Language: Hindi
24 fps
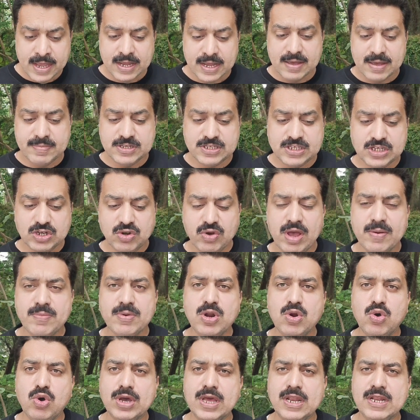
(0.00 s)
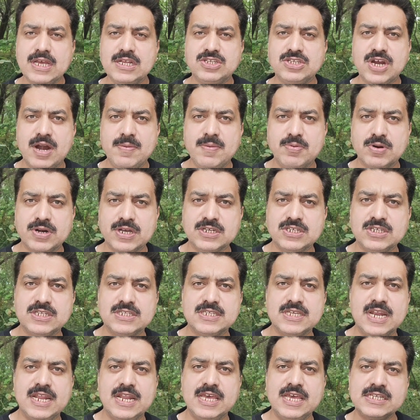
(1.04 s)
कि बच्ची को एम एल ओ के लिए चाइल्ड प्रोटेक्शन
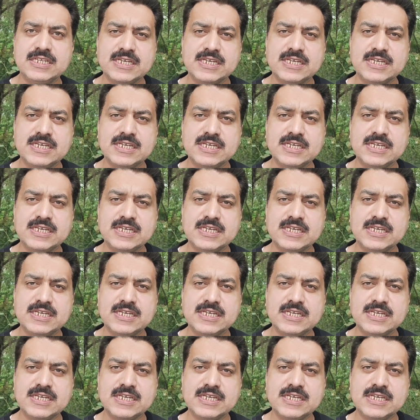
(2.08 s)
से ले